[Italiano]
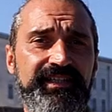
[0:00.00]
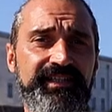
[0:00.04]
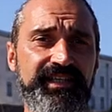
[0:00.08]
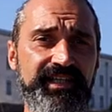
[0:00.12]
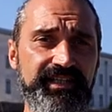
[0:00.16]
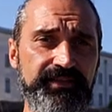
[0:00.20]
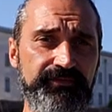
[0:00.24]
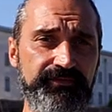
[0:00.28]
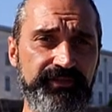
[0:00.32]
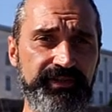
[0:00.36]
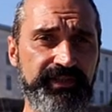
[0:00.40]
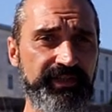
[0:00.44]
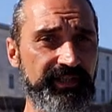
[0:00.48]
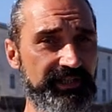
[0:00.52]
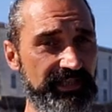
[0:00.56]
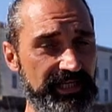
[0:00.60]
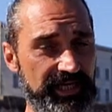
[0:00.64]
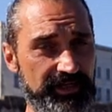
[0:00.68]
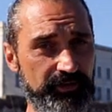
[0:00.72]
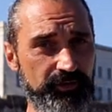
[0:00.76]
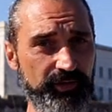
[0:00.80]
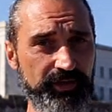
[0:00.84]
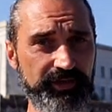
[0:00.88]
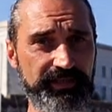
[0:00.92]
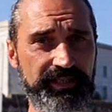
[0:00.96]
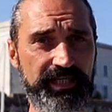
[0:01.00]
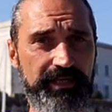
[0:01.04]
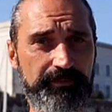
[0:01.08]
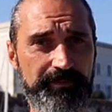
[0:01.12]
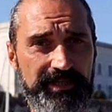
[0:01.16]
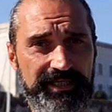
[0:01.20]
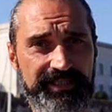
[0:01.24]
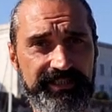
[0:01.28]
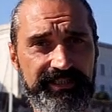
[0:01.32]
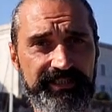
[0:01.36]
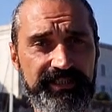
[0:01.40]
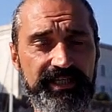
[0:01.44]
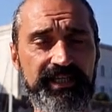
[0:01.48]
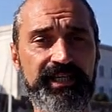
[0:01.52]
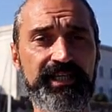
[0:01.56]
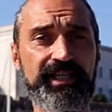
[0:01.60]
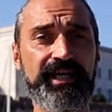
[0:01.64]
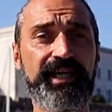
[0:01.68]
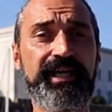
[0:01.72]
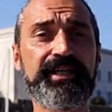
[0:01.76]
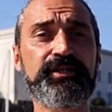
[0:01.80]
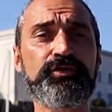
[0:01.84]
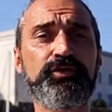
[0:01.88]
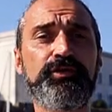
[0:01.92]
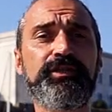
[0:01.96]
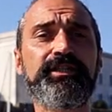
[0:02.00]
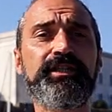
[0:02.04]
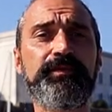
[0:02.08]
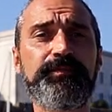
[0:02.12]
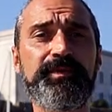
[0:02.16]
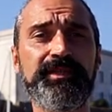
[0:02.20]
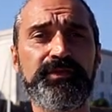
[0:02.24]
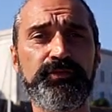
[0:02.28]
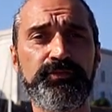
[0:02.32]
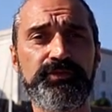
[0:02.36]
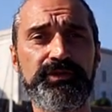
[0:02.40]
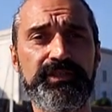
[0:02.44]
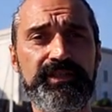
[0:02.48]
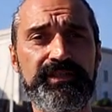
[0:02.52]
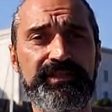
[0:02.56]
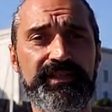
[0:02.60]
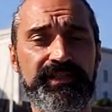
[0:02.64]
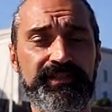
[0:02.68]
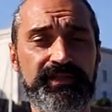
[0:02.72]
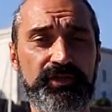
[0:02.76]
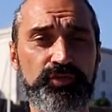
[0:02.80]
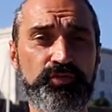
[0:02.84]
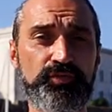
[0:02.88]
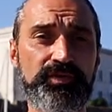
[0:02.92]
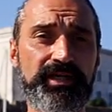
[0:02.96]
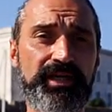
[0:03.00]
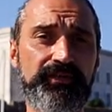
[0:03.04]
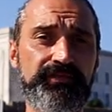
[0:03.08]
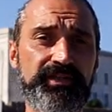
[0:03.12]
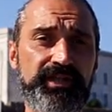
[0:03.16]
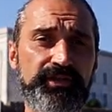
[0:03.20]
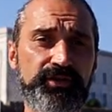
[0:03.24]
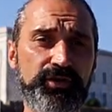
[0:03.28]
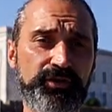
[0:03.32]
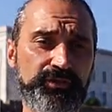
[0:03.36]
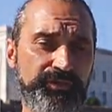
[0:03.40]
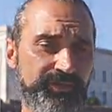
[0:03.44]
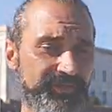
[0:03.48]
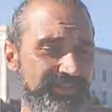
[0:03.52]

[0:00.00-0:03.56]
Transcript: Navy, l'ancora della Marina, è solitamente utilizzata su navi e yacht